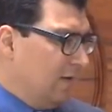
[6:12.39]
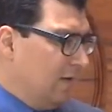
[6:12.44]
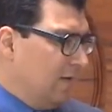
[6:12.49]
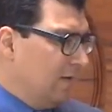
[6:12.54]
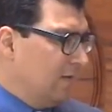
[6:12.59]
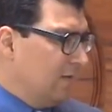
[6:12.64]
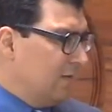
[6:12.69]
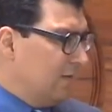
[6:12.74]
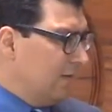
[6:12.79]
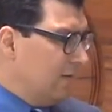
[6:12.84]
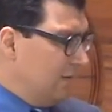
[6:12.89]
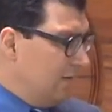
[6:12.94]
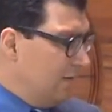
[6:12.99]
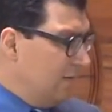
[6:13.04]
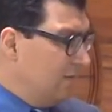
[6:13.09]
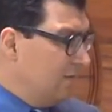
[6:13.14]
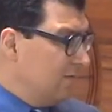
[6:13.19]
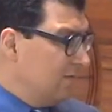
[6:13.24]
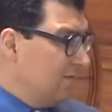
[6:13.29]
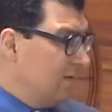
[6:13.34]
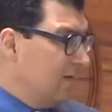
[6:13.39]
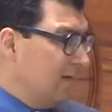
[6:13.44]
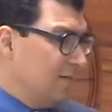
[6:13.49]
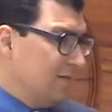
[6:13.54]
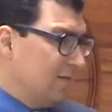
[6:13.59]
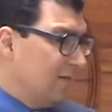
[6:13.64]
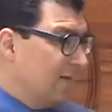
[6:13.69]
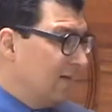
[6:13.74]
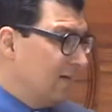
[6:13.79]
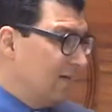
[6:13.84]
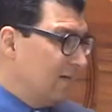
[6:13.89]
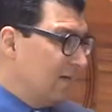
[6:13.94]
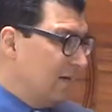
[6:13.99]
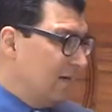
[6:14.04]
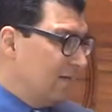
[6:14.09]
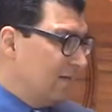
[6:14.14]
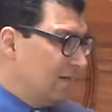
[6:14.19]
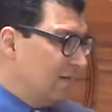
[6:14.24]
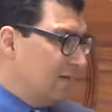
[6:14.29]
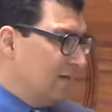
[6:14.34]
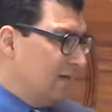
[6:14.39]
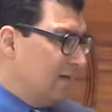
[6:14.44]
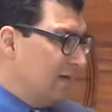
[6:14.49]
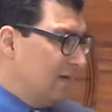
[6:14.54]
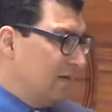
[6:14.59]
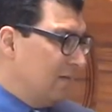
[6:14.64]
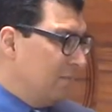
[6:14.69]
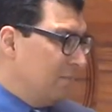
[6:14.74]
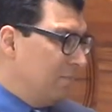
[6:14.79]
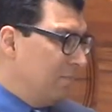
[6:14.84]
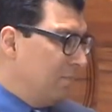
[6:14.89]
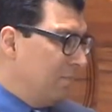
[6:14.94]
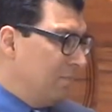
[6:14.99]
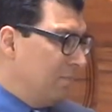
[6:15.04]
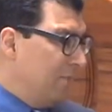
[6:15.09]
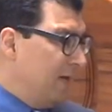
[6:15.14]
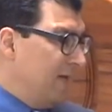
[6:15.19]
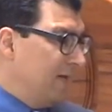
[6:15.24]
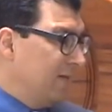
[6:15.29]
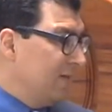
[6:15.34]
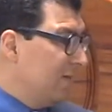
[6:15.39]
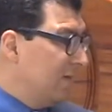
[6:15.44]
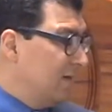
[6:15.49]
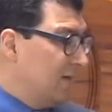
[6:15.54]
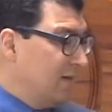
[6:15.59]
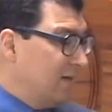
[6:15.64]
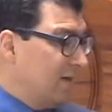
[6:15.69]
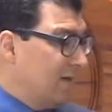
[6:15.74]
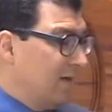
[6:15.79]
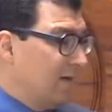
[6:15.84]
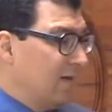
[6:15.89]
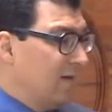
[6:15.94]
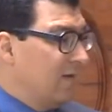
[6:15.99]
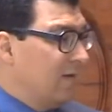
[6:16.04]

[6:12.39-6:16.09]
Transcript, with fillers: entre 15 hasta, hasta 20